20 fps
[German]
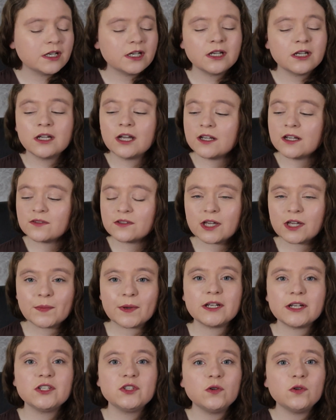Also ich habe
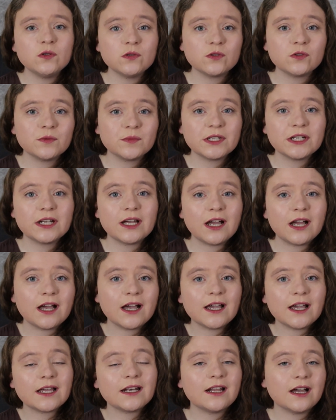eine
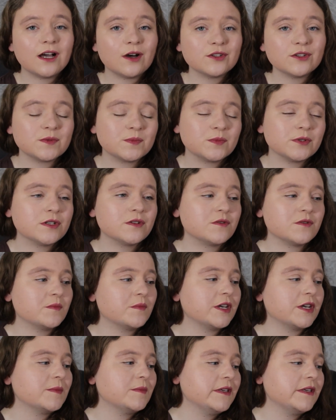Jungdomina in der Ausbildung
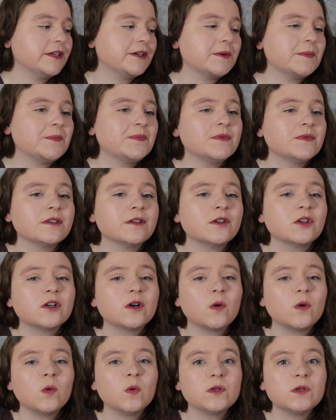bei mir
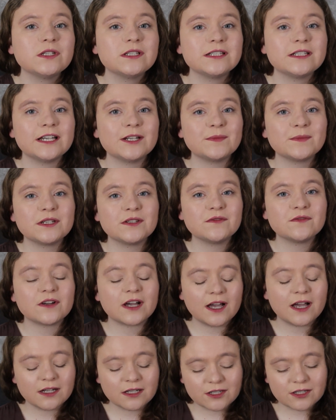und die hat mir die
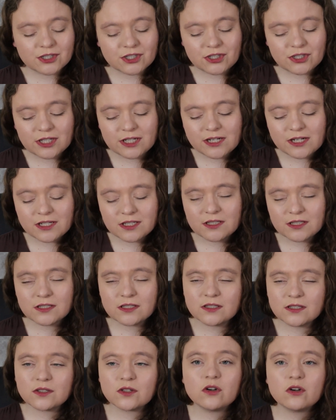Frage gestellt,
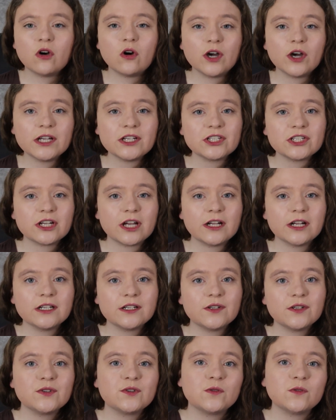ist
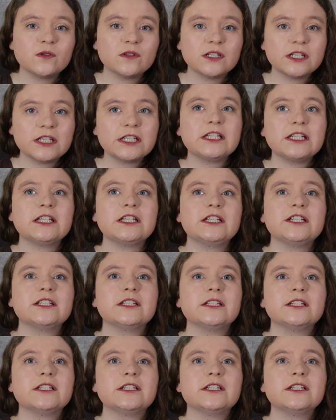Keuschhaltung nicht
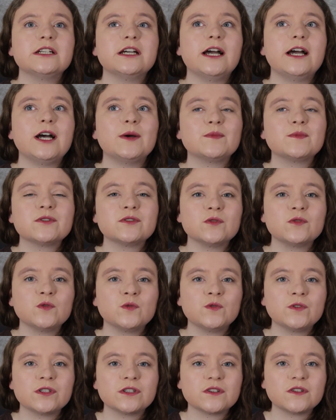
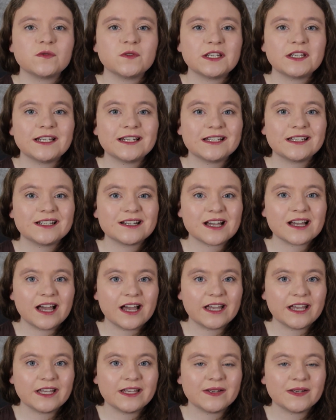absolute
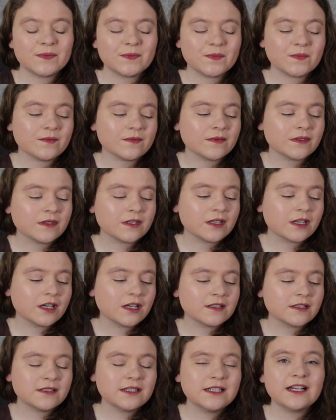Quälerei?
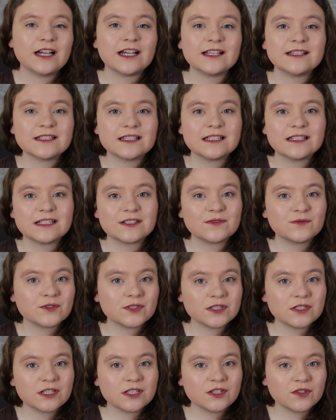Sie kann sich das für
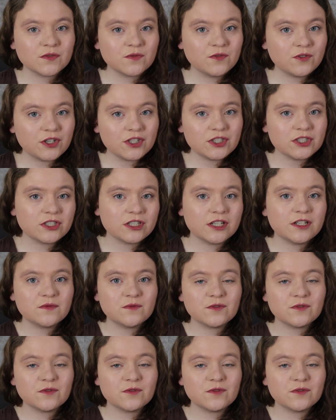sich nicht vorstellen.